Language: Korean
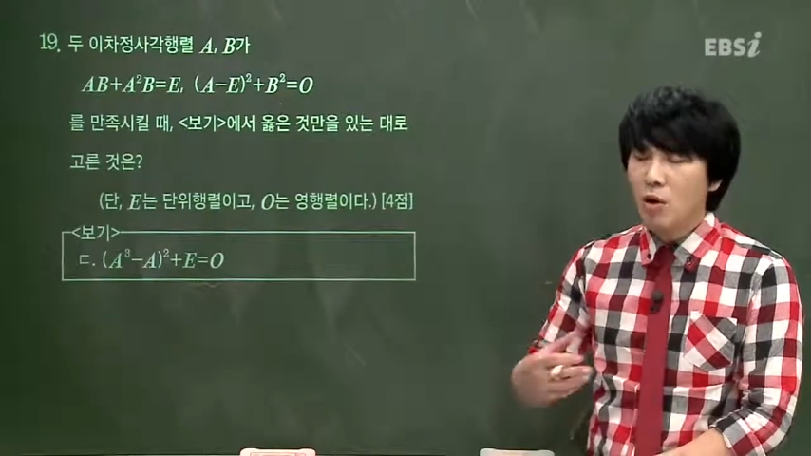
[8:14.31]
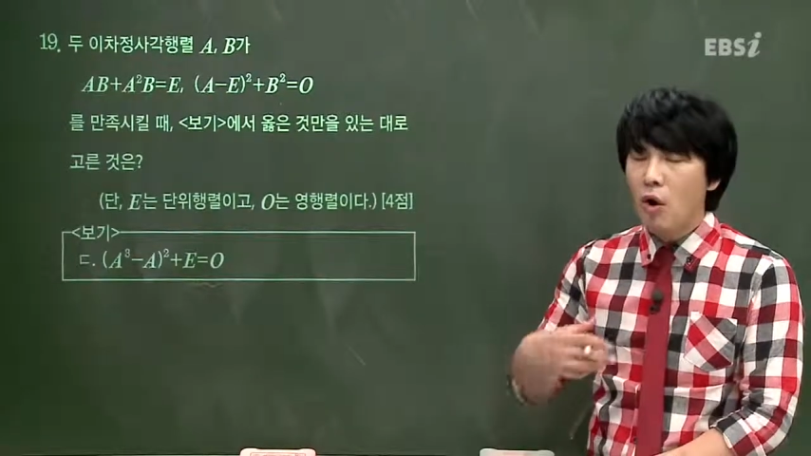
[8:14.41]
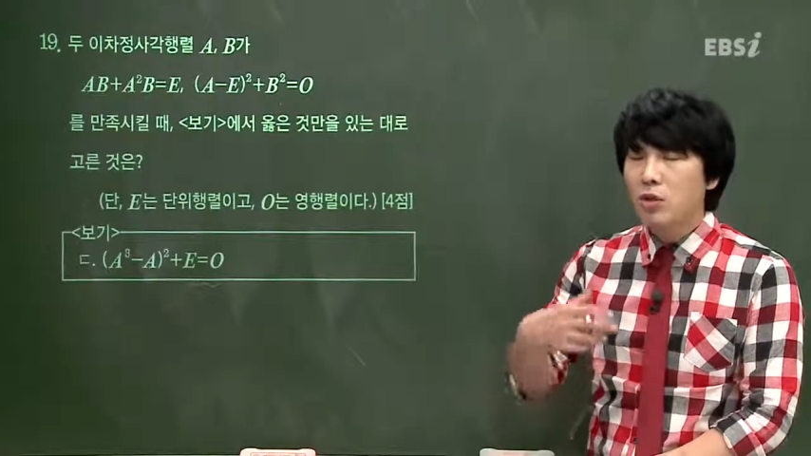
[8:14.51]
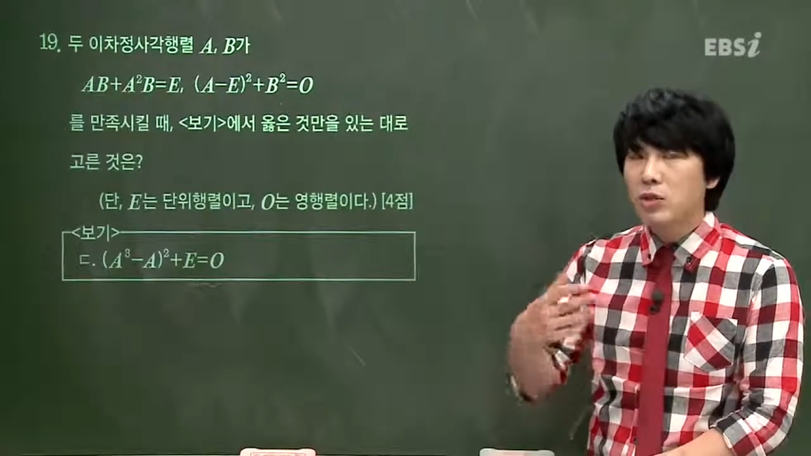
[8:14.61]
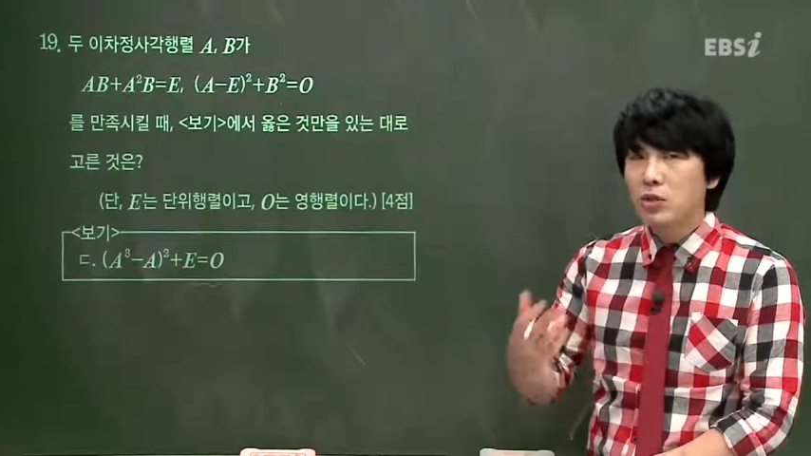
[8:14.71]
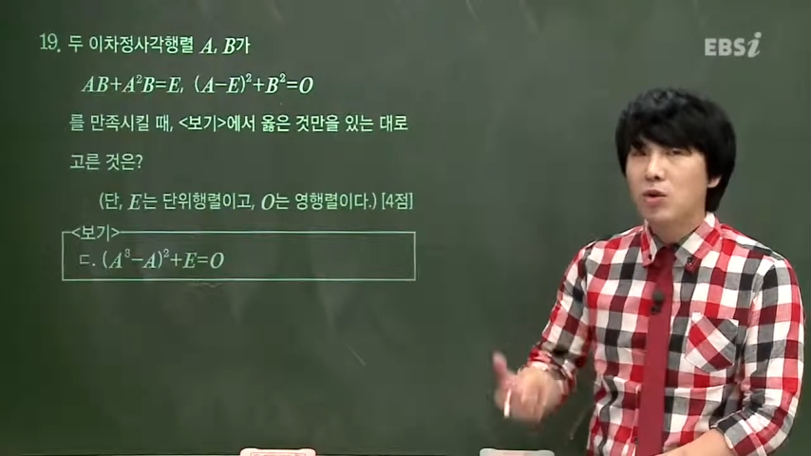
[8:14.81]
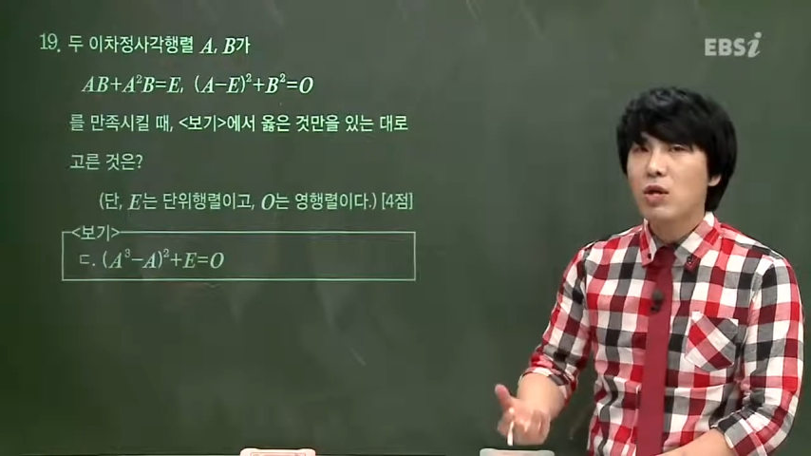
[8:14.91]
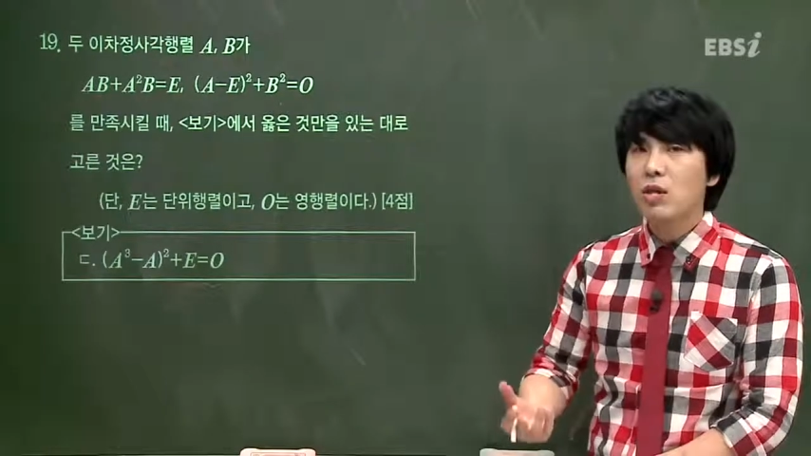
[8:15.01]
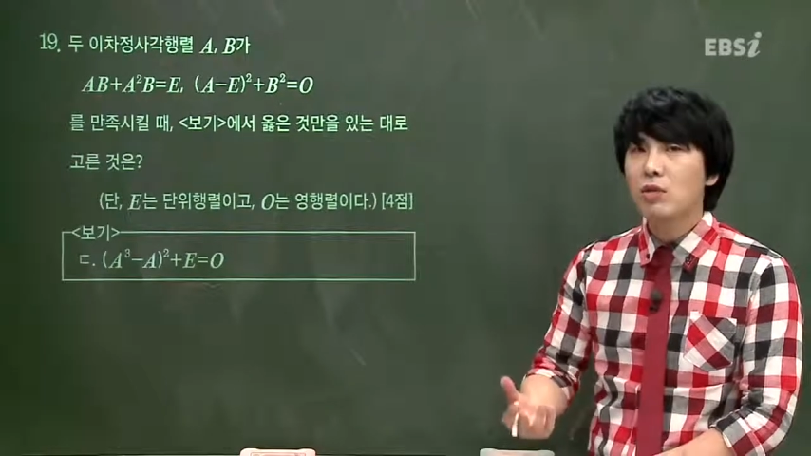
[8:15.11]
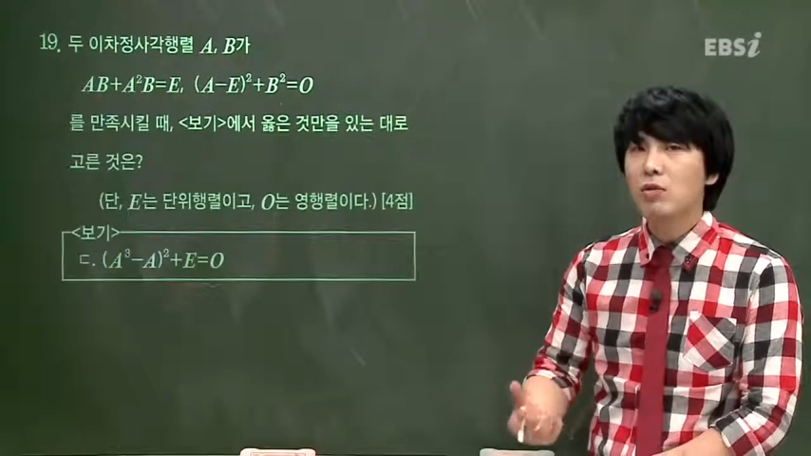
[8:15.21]

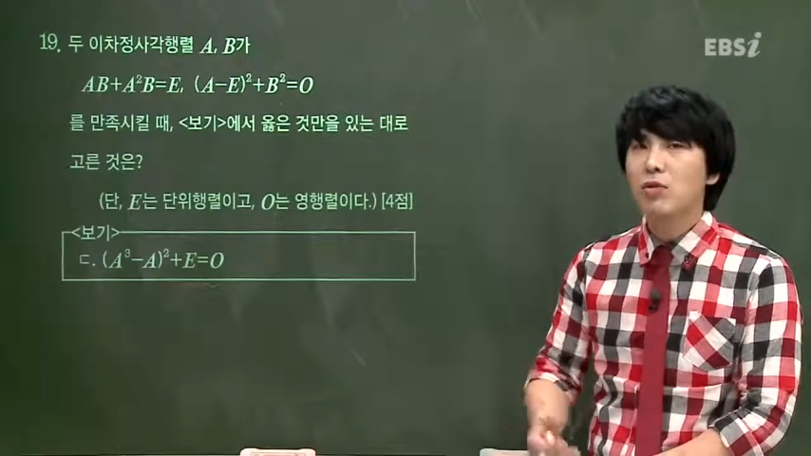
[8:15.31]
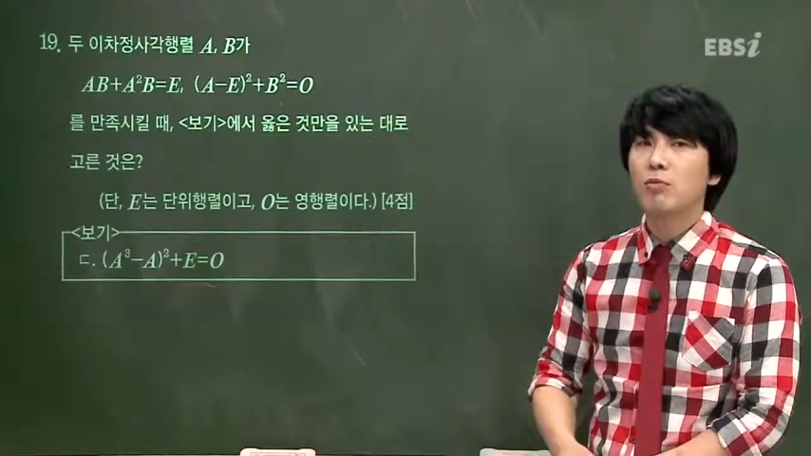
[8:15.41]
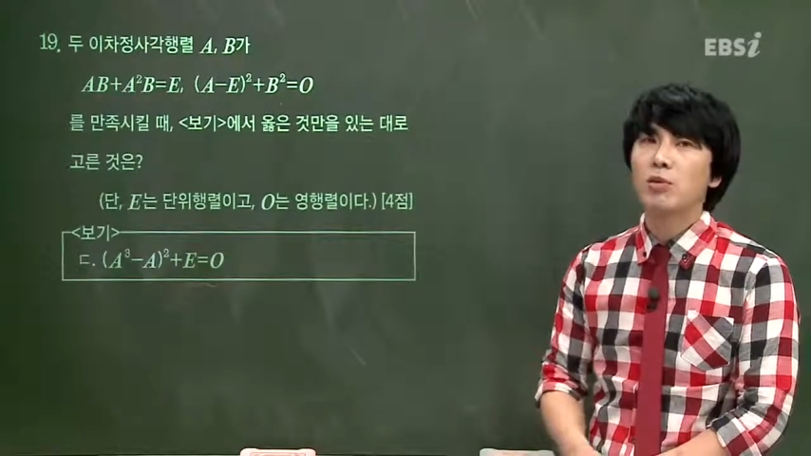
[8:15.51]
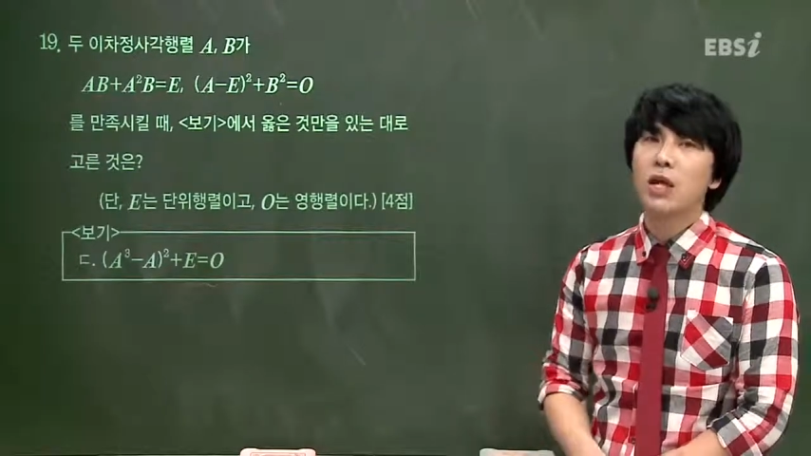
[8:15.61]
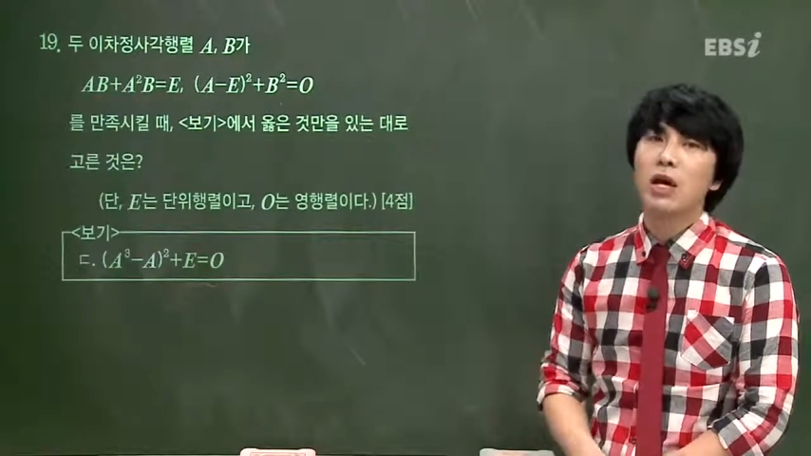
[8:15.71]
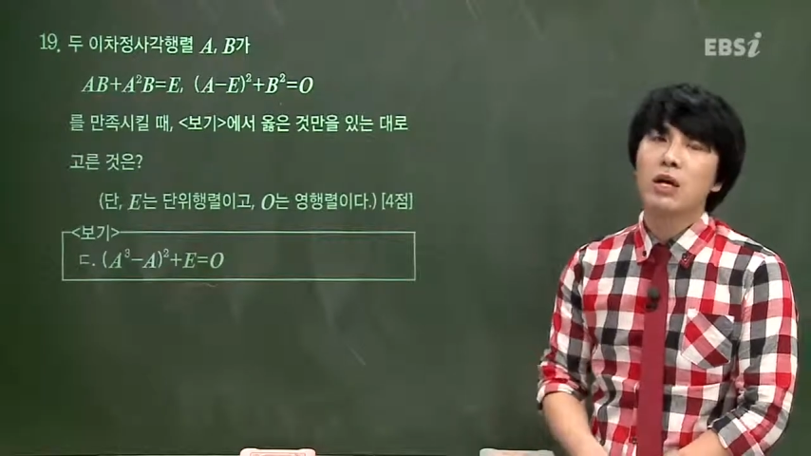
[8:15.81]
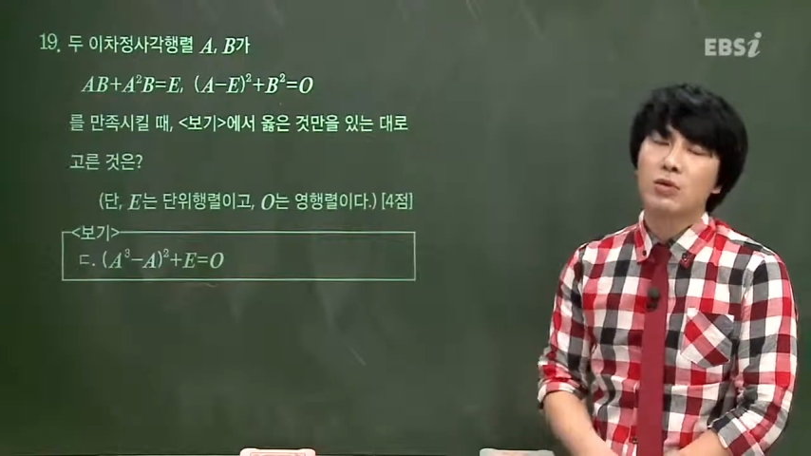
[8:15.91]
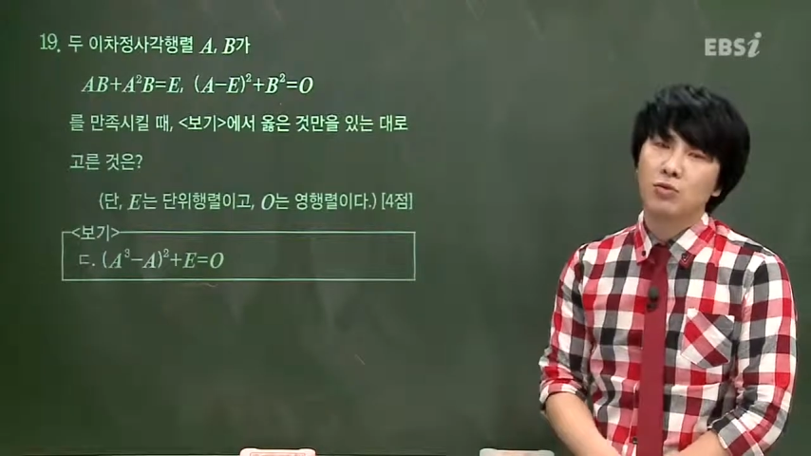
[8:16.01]
걱정했던 것보다